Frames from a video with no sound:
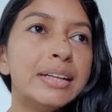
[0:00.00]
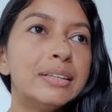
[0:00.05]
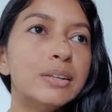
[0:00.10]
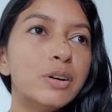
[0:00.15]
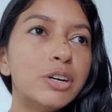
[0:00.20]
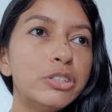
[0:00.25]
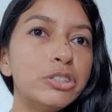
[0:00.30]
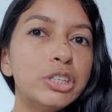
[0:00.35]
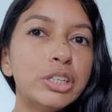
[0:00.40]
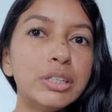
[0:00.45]
Não
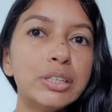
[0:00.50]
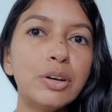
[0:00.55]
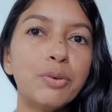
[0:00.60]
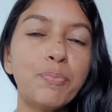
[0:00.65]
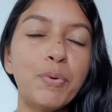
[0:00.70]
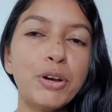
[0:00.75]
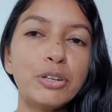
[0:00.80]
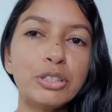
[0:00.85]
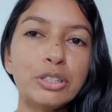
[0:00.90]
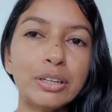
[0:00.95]
adianta eu
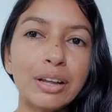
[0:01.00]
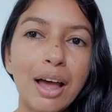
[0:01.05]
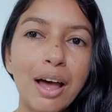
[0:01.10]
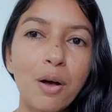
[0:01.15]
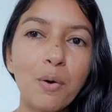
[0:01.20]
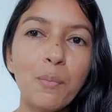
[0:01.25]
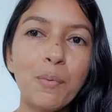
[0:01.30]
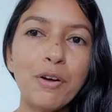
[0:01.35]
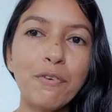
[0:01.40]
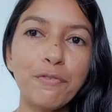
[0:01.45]

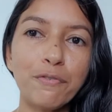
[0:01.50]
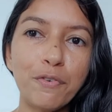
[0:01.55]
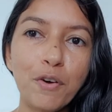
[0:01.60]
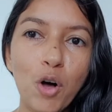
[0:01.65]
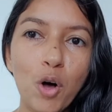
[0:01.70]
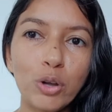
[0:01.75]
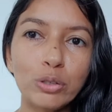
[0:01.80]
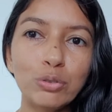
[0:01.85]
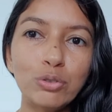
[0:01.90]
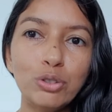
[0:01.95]
postar uma
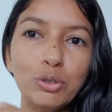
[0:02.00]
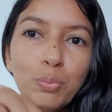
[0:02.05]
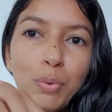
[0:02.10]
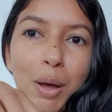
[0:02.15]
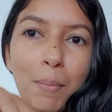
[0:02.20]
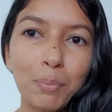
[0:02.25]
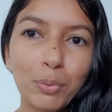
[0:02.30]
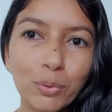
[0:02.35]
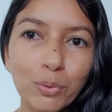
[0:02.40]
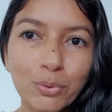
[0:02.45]
foto de
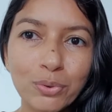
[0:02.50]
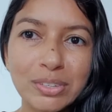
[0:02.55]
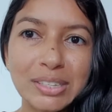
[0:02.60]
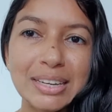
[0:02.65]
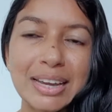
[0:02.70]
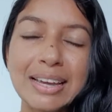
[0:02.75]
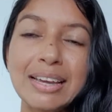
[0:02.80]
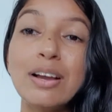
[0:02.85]
uma blusa